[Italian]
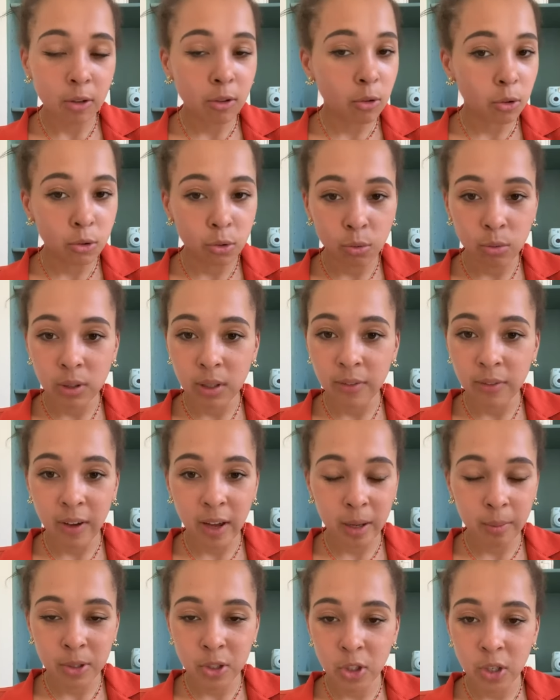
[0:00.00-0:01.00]
con tutti i
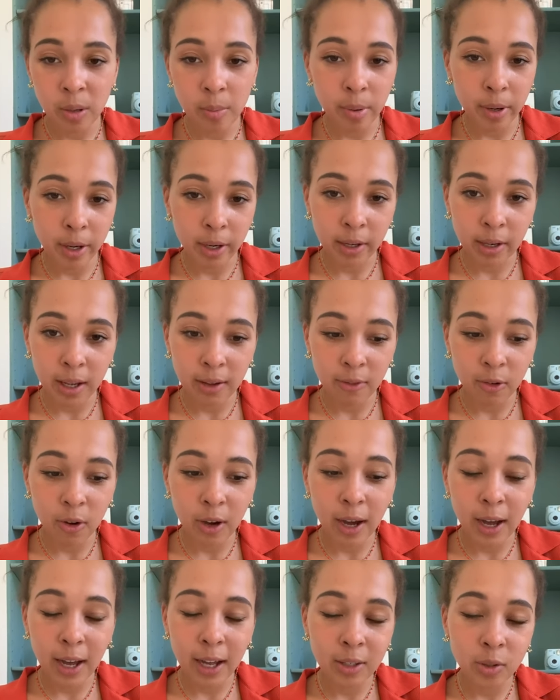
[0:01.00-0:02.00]
farmaci che
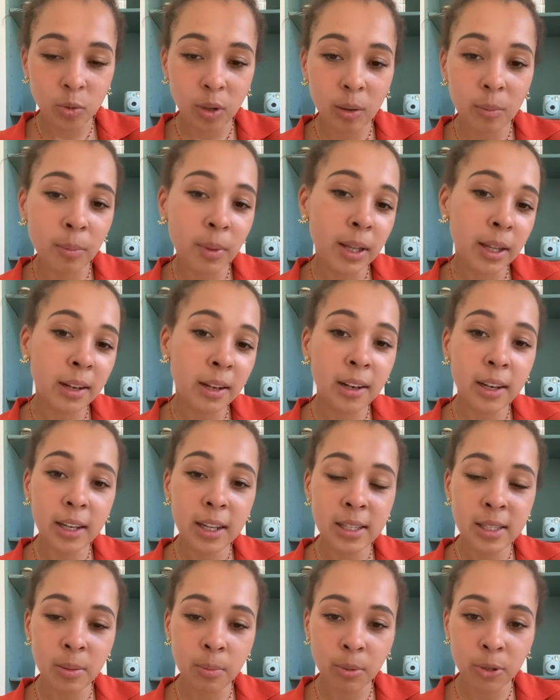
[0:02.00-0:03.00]
prendevo.
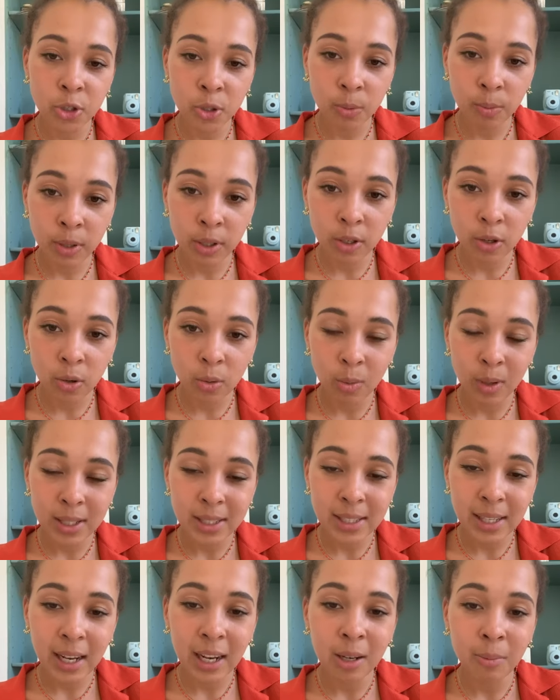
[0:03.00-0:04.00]
Attualmente, semplicemente con una
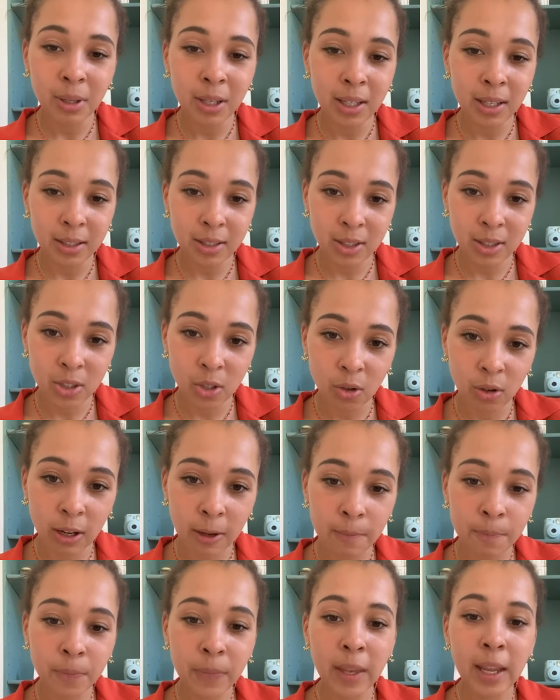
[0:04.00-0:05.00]
sana
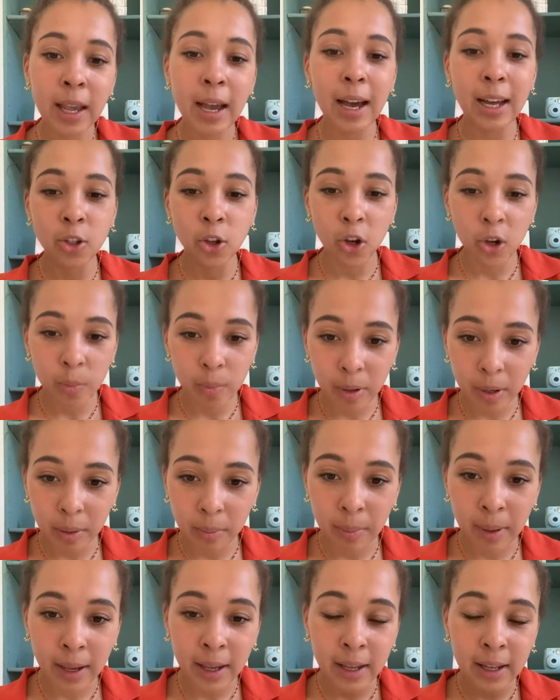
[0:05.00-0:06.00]
alimentazione ad hoc per
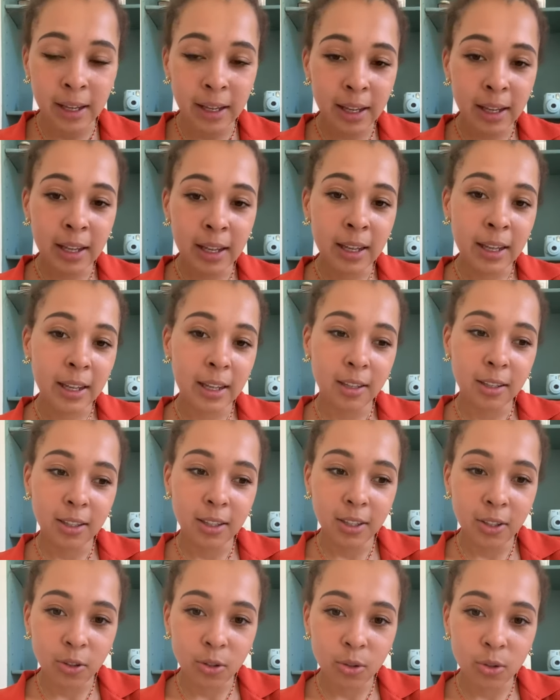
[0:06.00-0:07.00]
me,
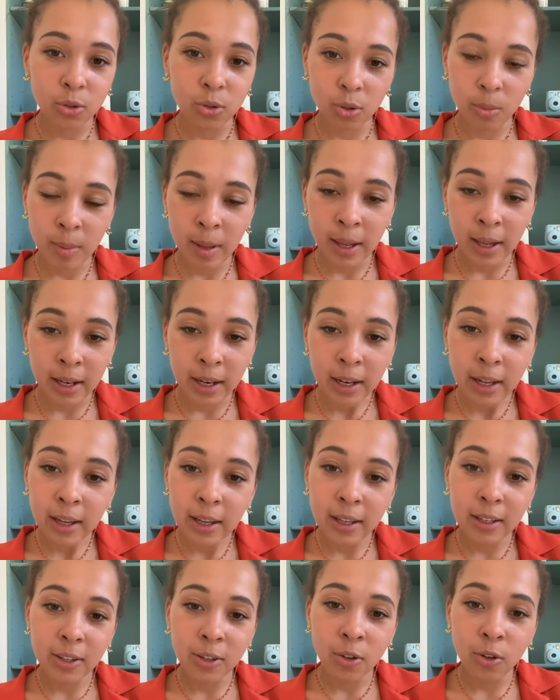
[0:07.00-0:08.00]
io sto
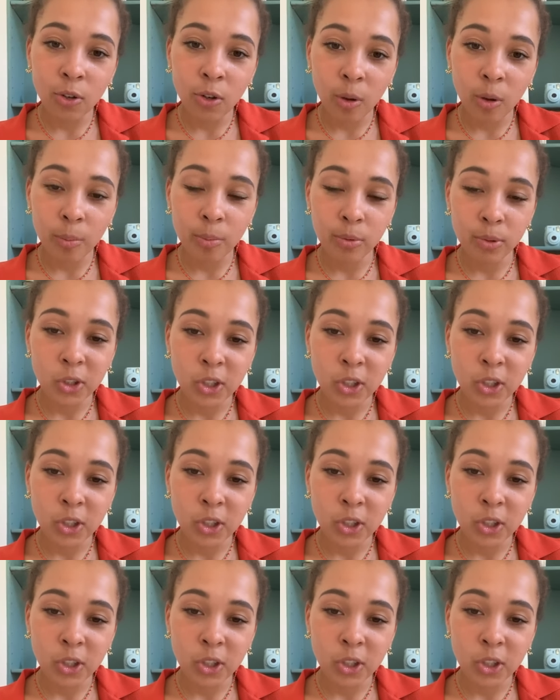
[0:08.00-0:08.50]
bene, non ho più